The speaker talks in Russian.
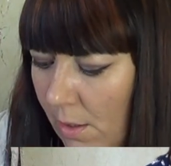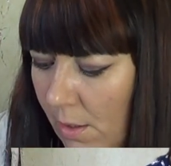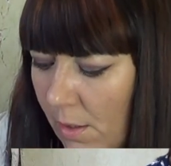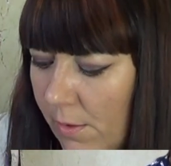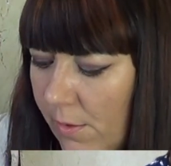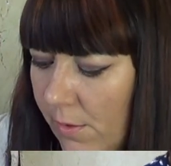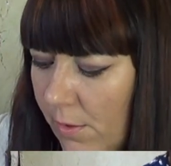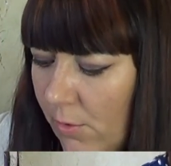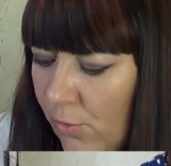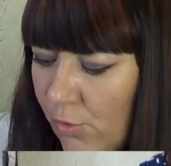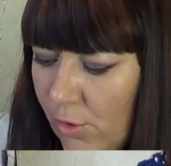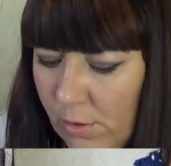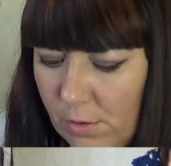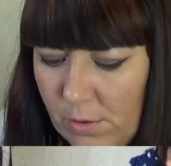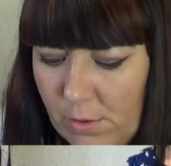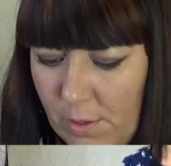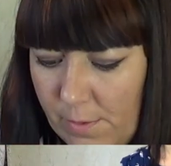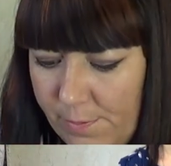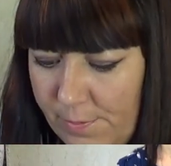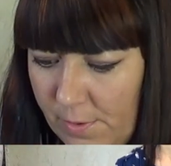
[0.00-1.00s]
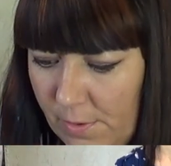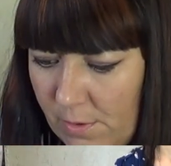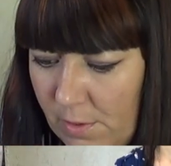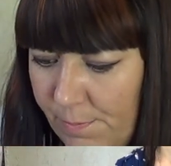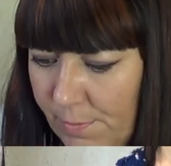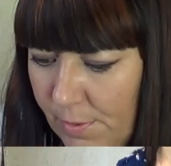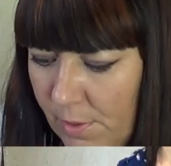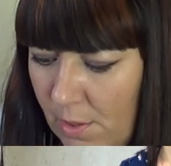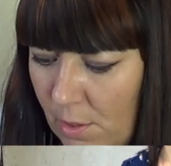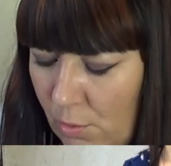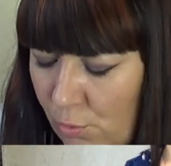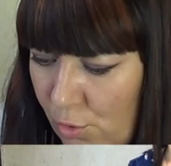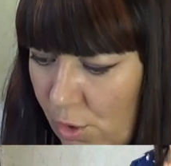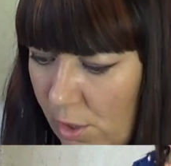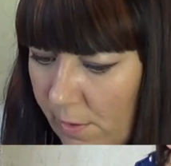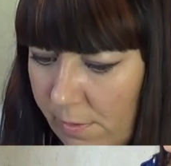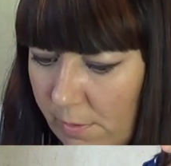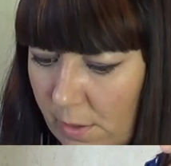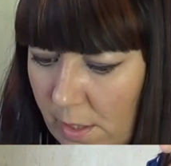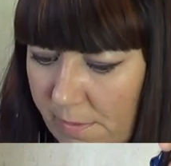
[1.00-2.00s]
Резиночка такая, в принципе,
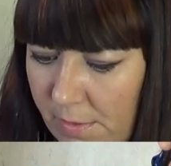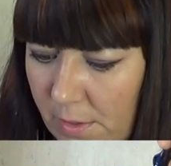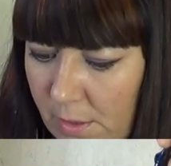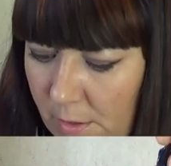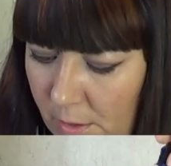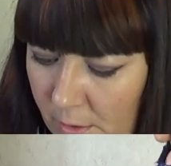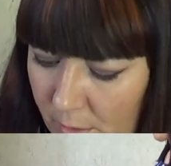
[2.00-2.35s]
хорошая оставлена.